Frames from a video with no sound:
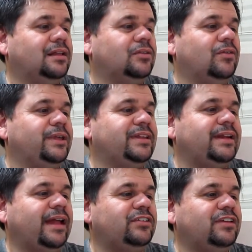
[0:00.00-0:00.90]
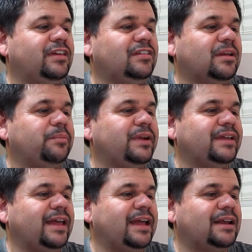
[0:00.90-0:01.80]
Logo a internet quis saber
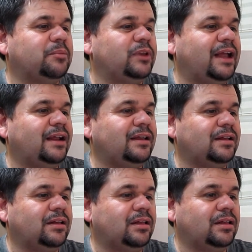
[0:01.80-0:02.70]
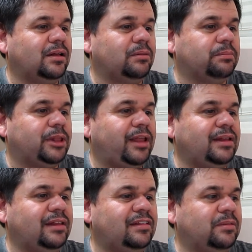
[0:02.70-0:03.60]
quem era a mulher
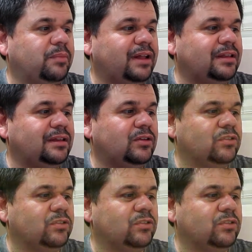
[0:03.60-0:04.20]
pleníssima que